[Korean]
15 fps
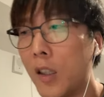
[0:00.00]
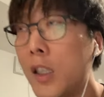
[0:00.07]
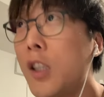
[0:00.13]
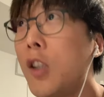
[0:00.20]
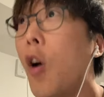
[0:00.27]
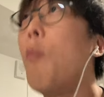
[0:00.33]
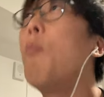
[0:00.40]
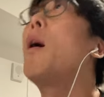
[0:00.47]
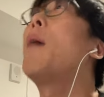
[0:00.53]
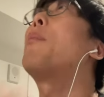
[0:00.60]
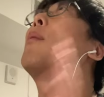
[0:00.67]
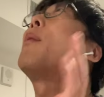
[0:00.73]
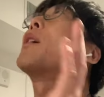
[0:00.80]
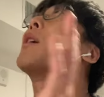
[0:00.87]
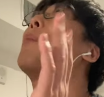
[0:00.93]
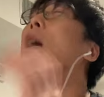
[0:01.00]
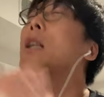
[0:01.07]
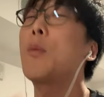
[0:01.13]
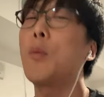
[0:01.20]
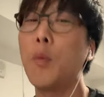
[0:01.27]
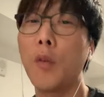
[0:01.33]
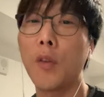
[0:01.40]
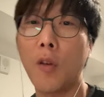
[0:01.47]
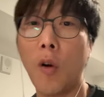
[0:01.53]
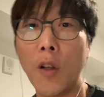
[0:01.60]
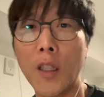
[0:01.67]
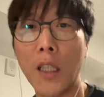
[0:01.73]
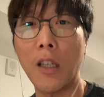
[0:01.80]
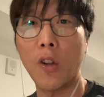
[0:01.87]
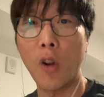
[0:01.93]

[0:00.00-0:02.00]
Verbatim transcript: 그 엄마 아빠만 이렇게 바라보면서 걷잖아.